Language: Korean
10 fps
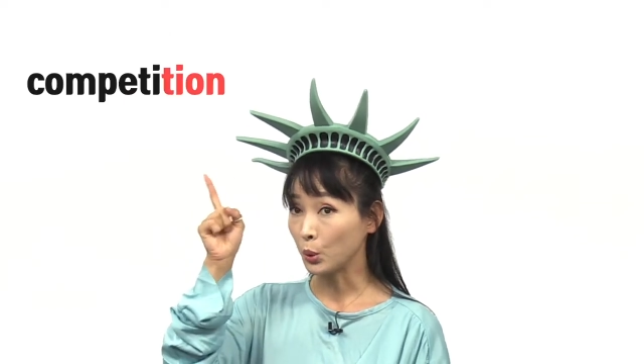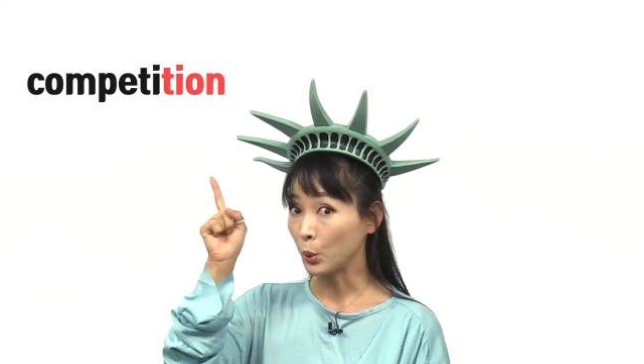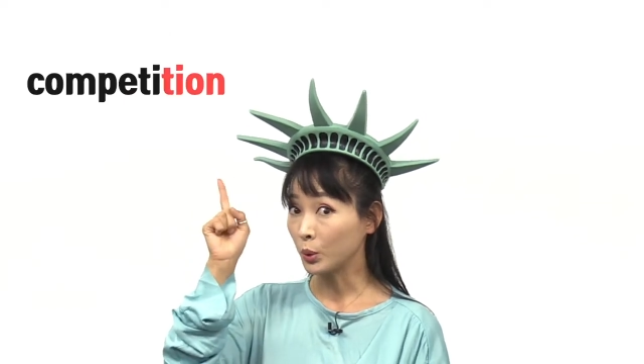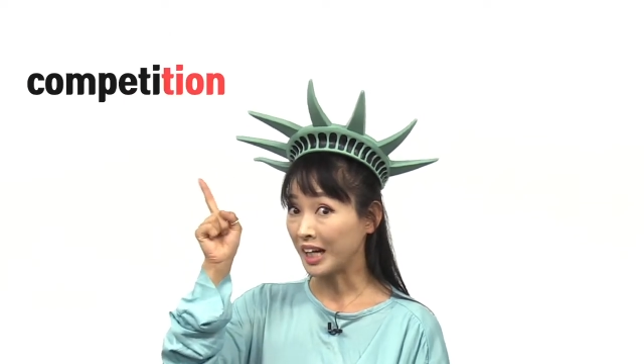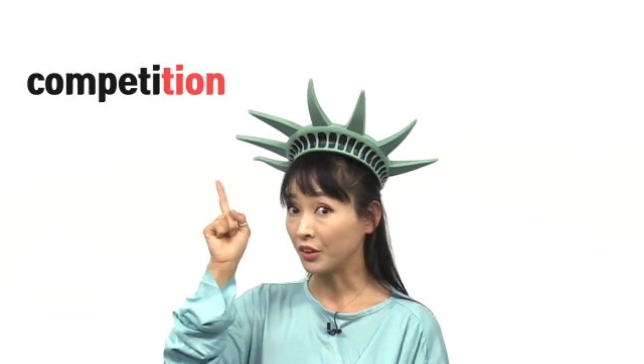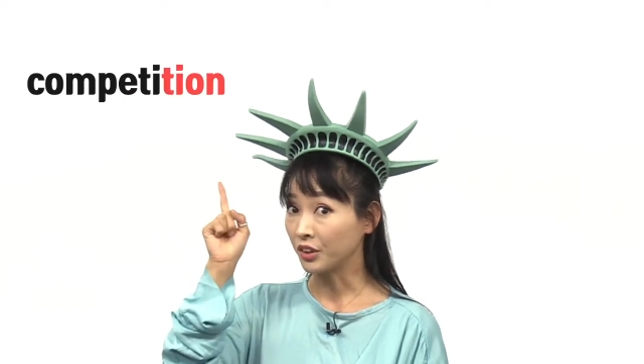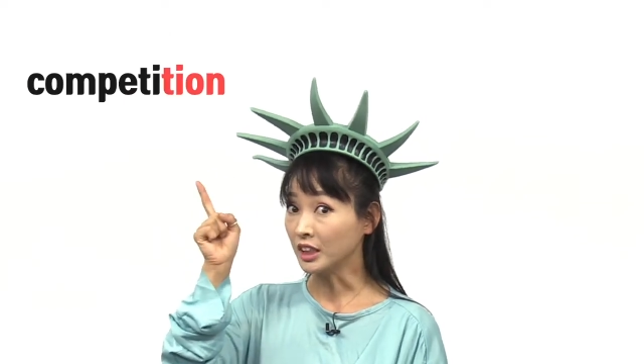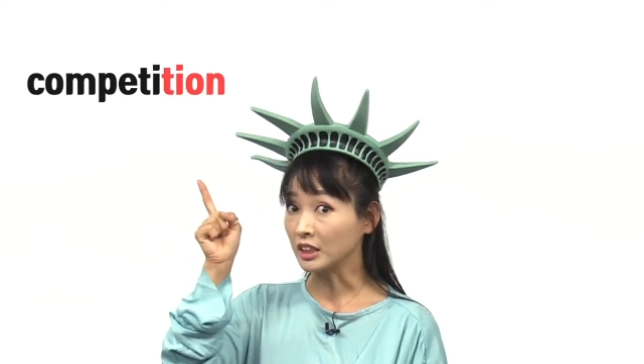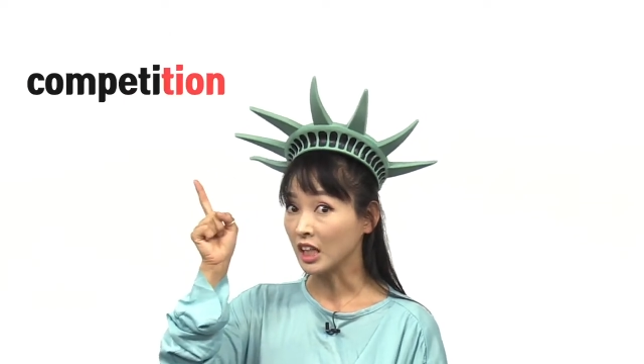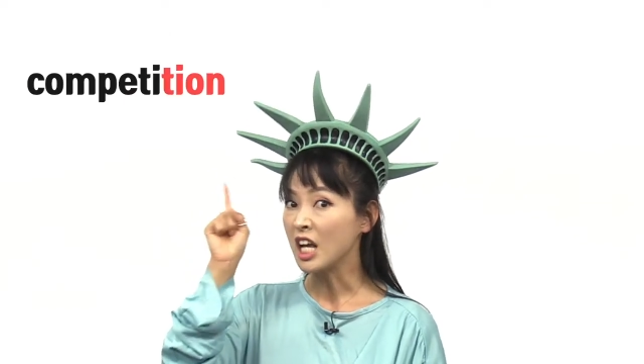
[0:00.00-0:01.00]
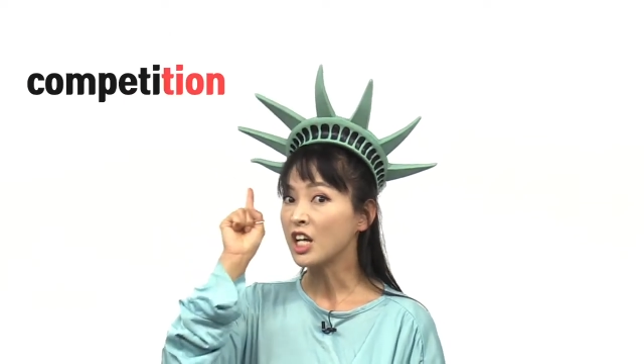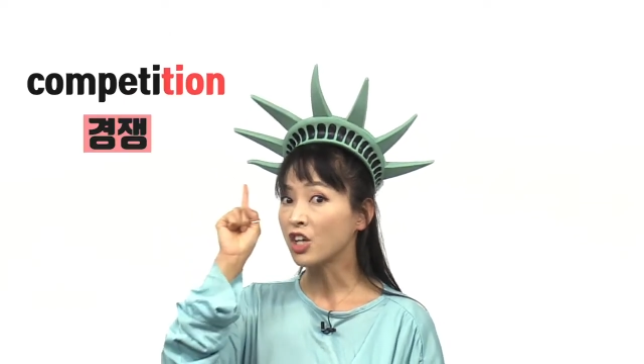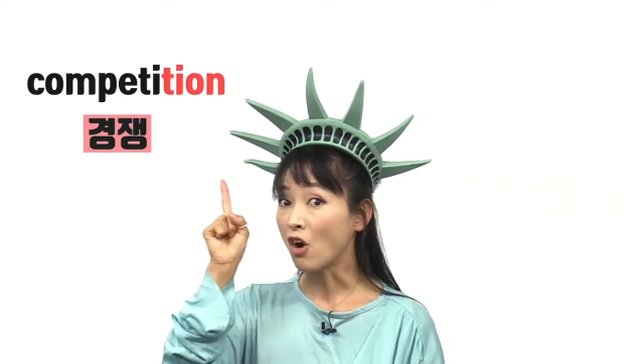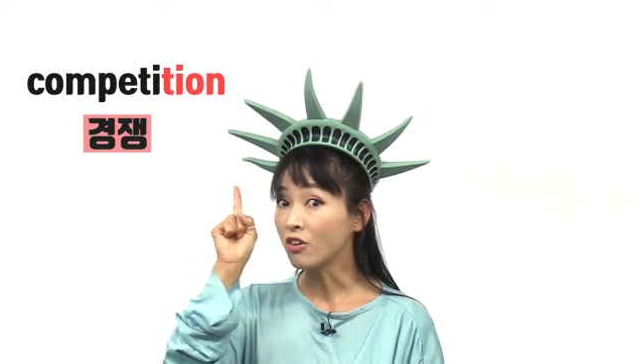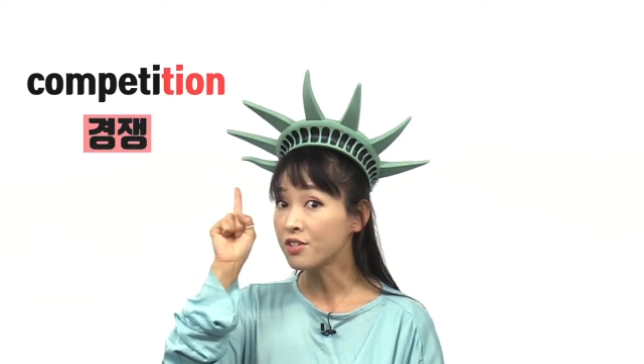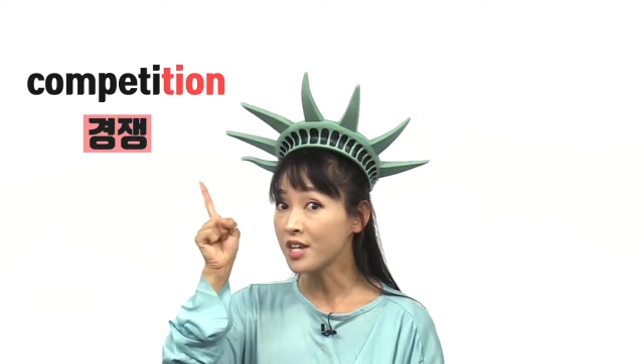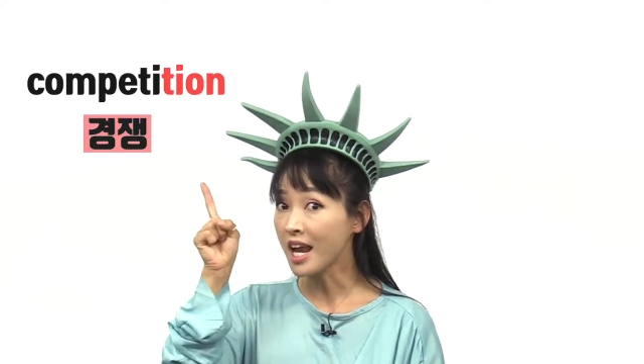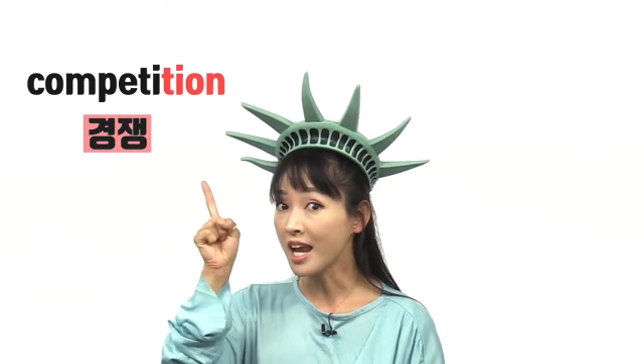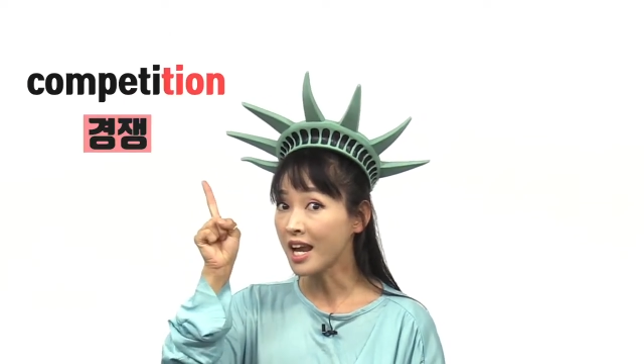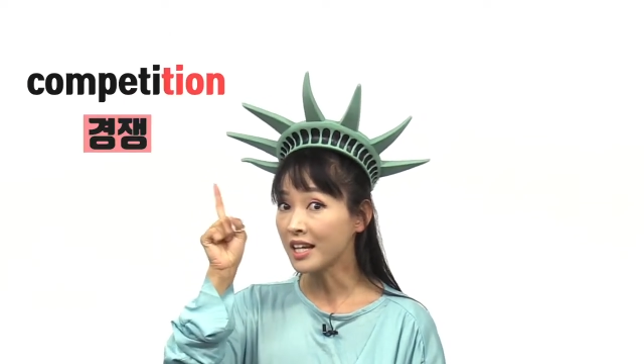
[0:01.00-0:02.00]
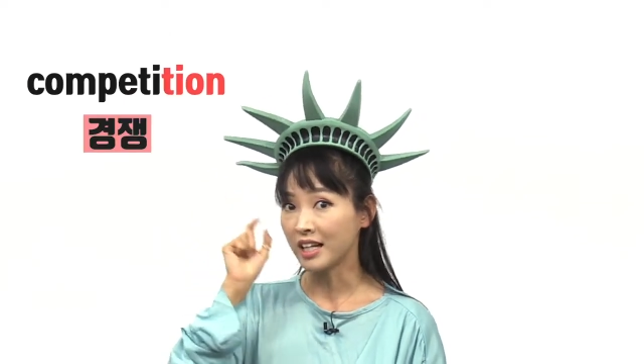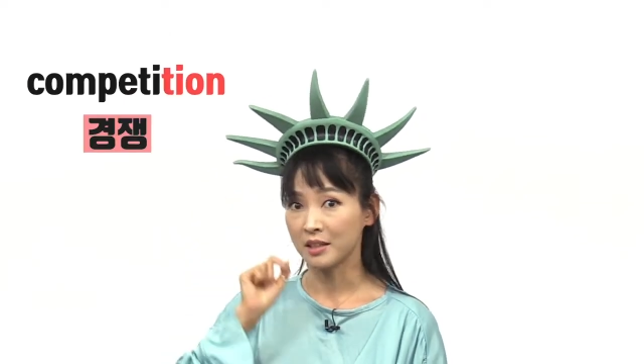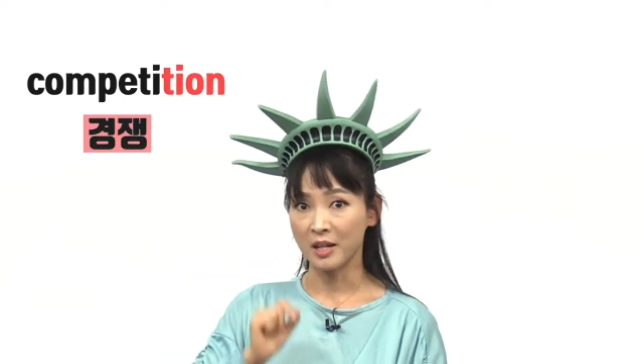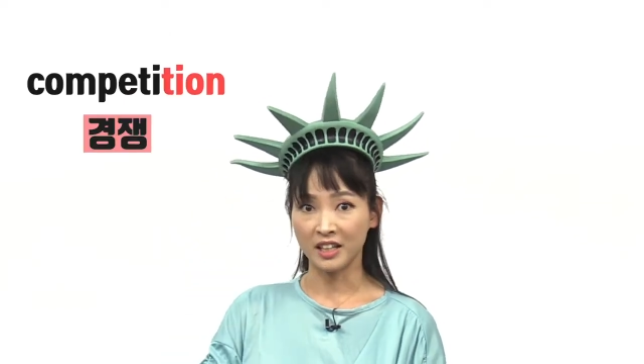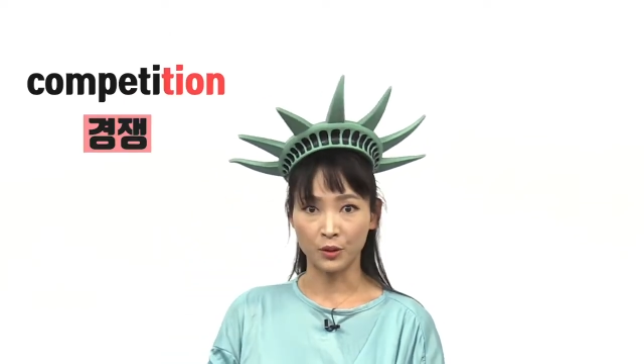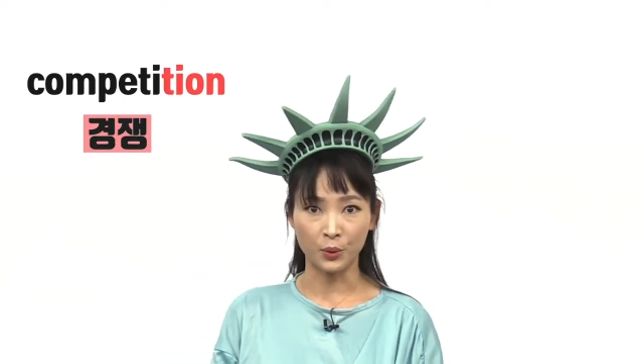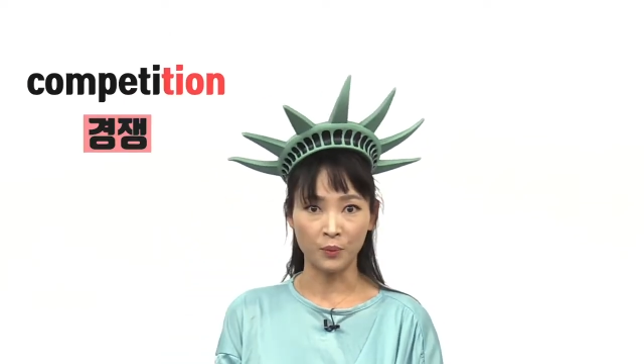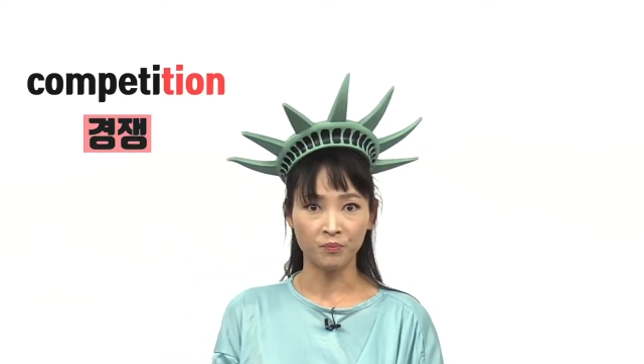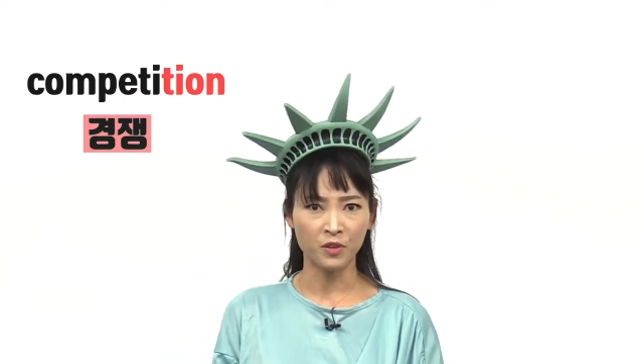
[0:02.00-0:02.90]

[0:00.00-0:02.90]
요 단어는 경쟁이라는 의미의 단어로,